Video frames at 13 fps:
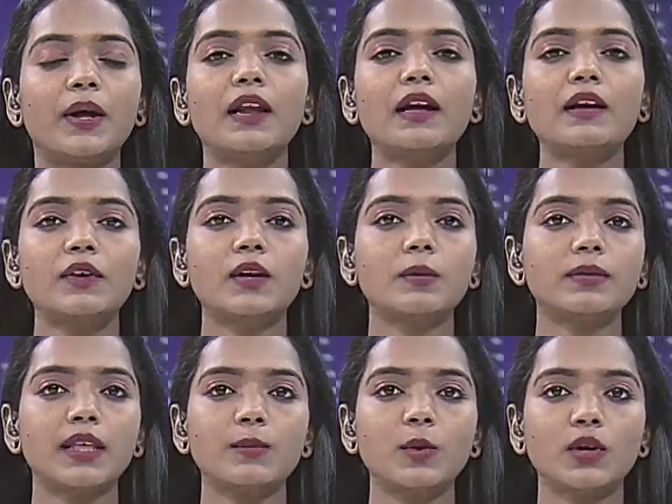பல்லாவரம்
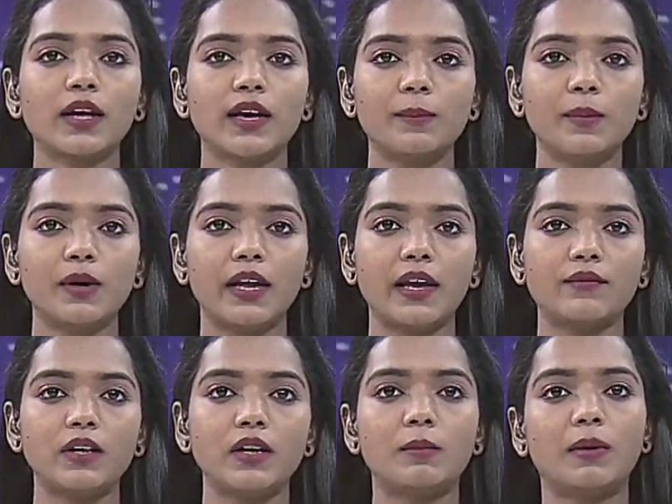திமுக
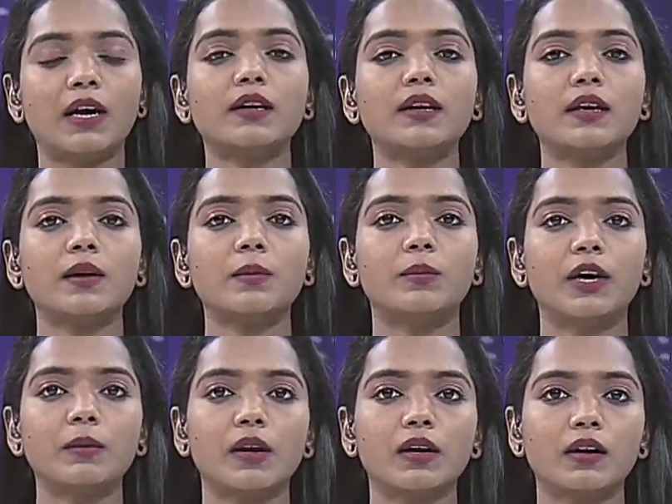எம்எல்ஏவின் மகனையும்
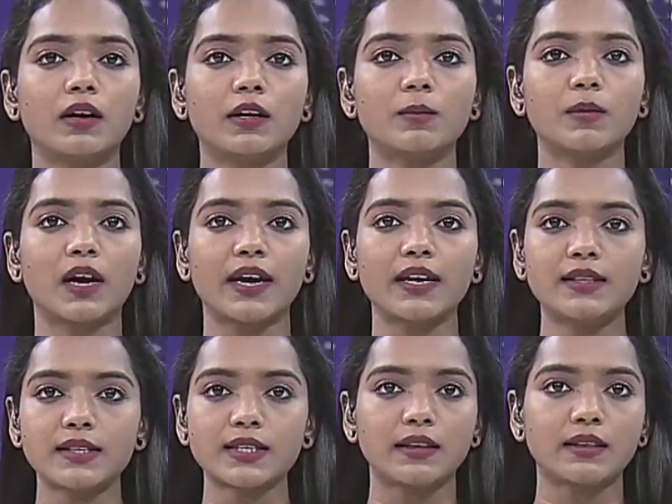மருமகளையும்
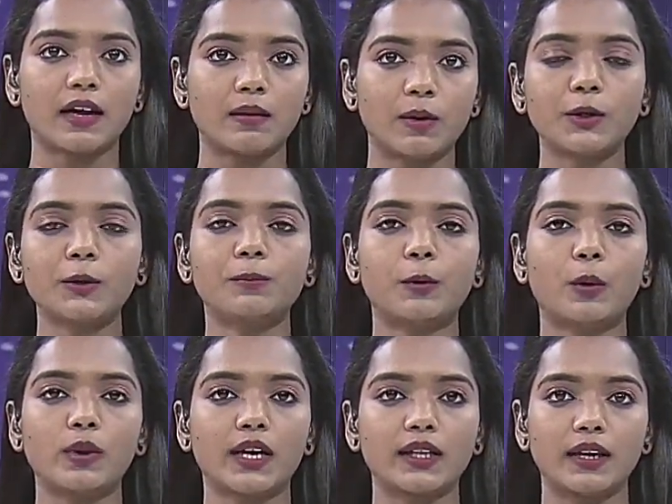கைது செய்தால் மட்டும்
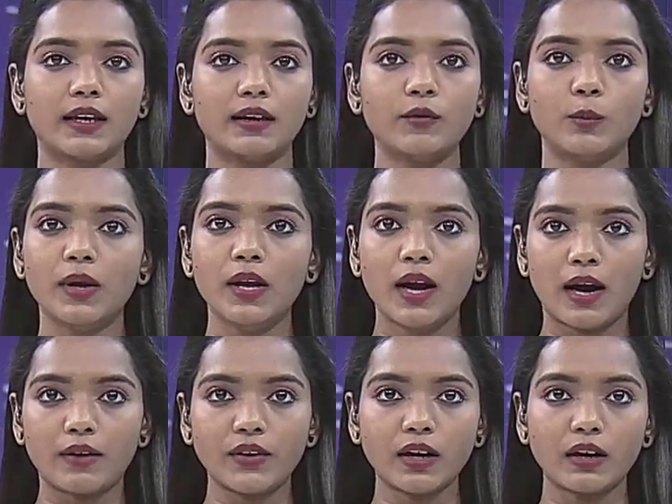போதாது எனவும்
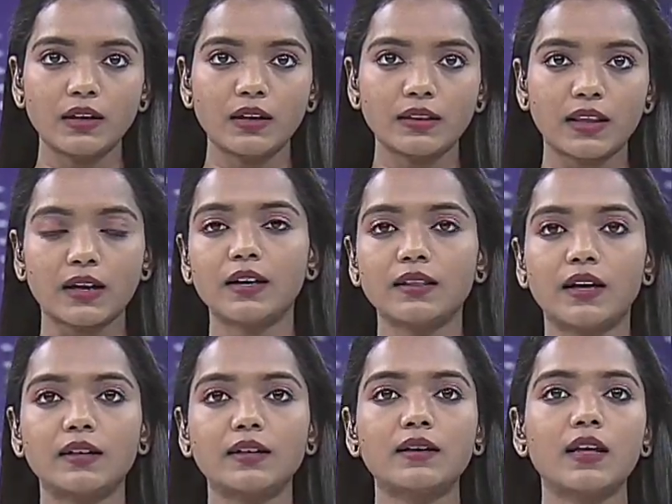அவர்களுக்கு தக்க
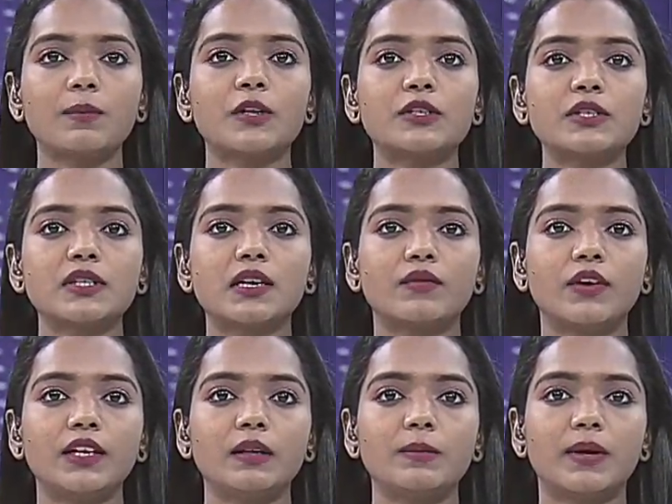தண்டனை பெற்றுத்தர
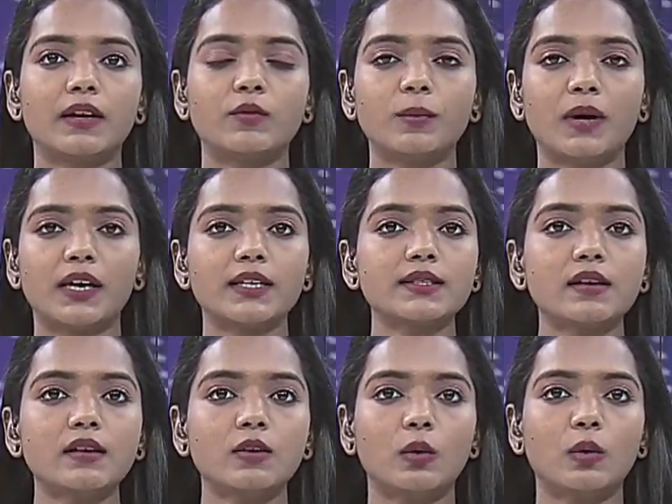வேண்டும் எனவும்
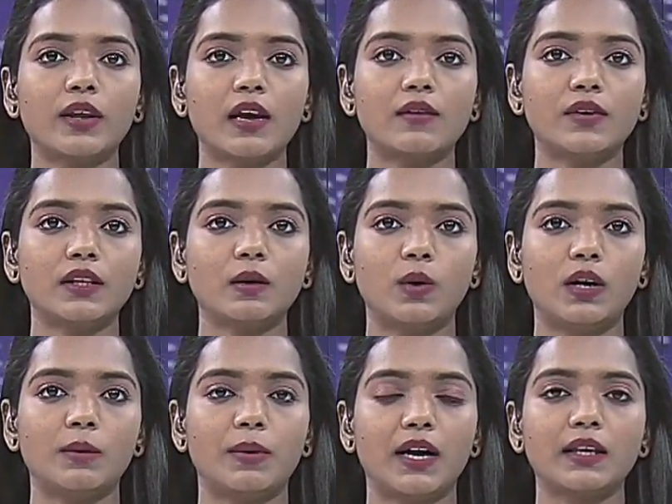அரசுக்கு கோரிக்கை
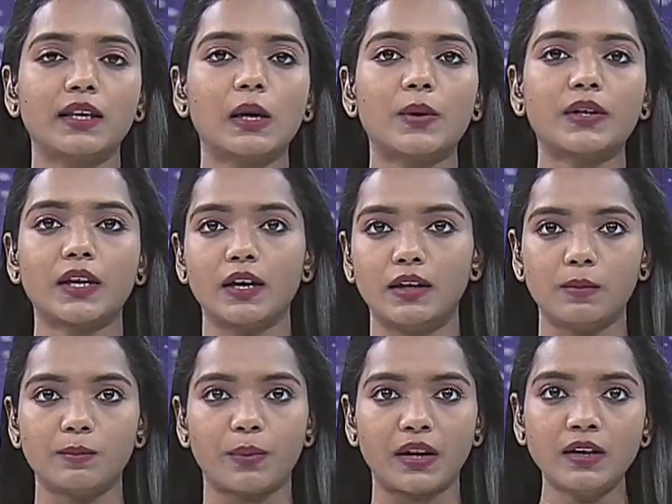விடுத்துள்ள பாதிக்கப்பட்ட
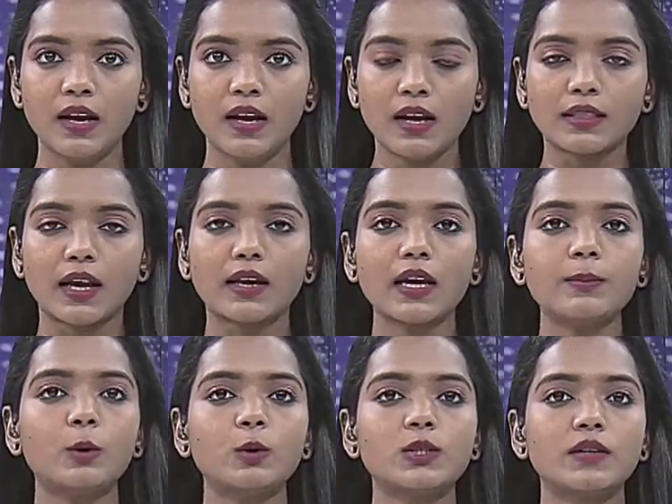இளம்பெண் தன்னை
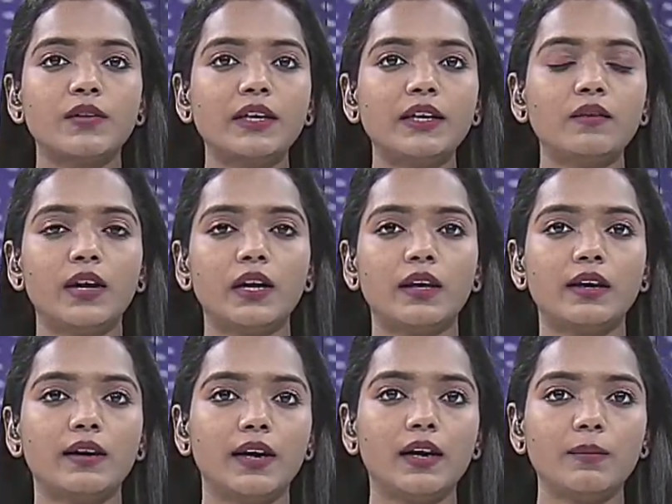போன்று வீட்டு
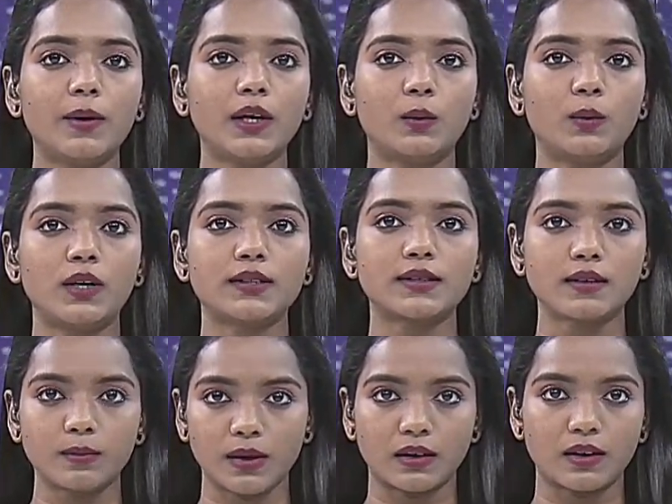வேலையில் ஈடுபட்டுள்ள
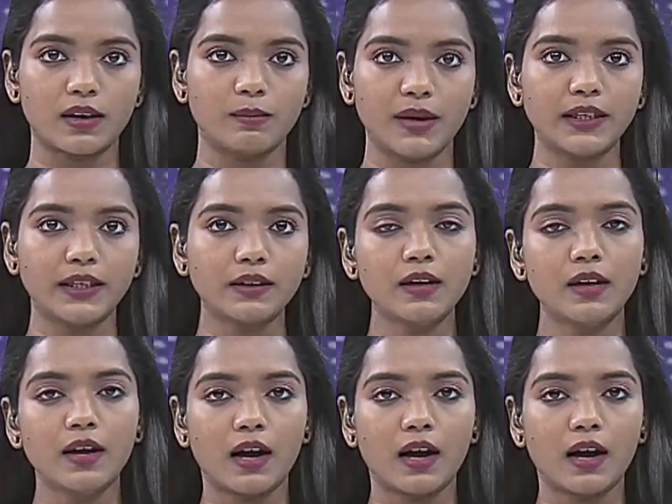சிறுமிகளை மீட்டு